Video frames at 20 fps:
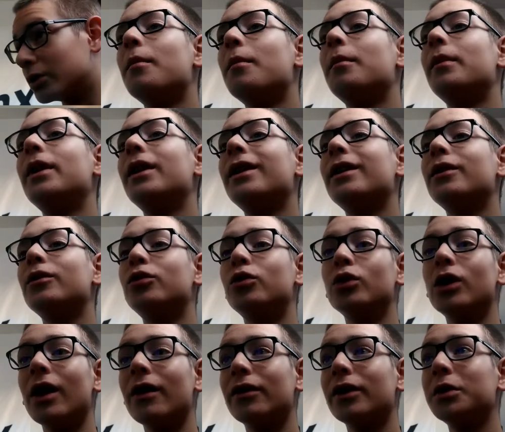Mais vous
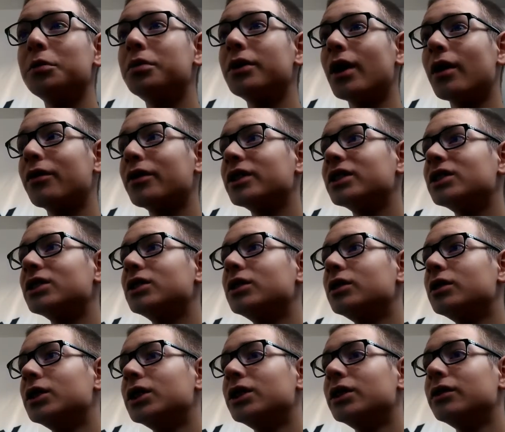l'avez, puis en fait, c'est
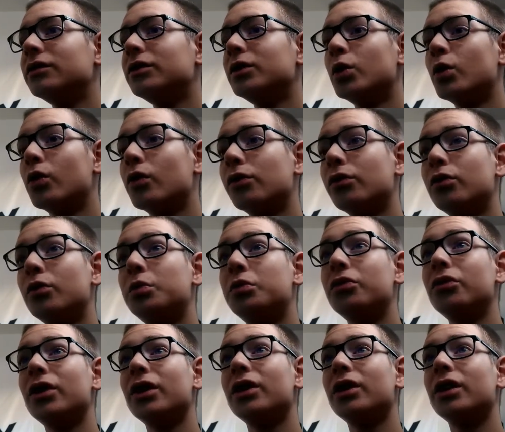des vidéos que vous
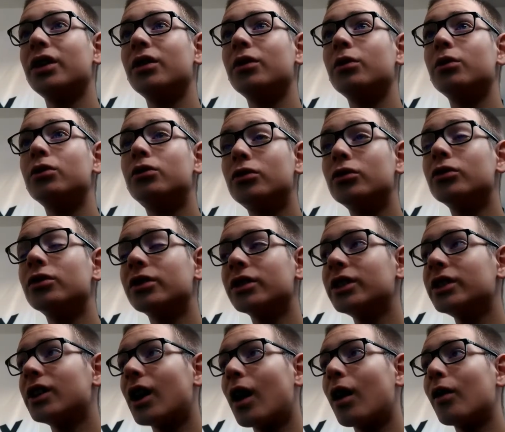pouvez
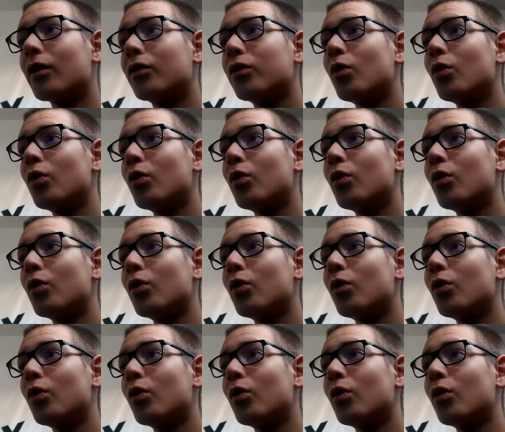utiliser dans